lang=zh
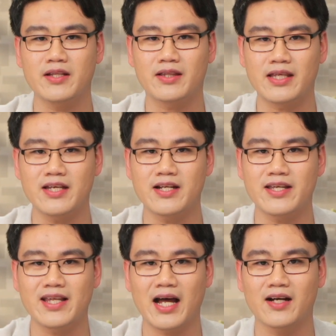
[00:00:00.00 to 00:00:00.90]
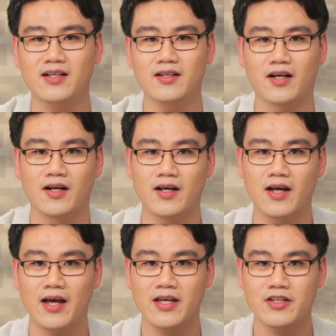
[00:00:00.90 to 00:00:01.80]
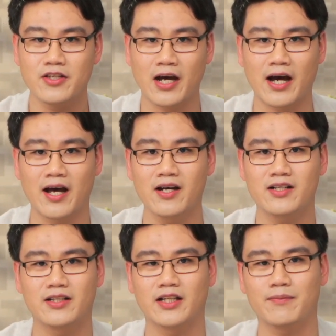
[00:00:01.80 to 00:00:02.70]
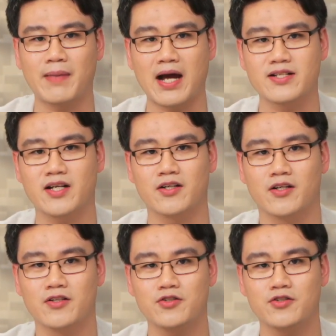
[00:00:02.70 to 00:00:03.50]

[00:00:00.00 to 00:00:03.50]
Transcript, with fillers: 的敌人伊拉克，很可能马上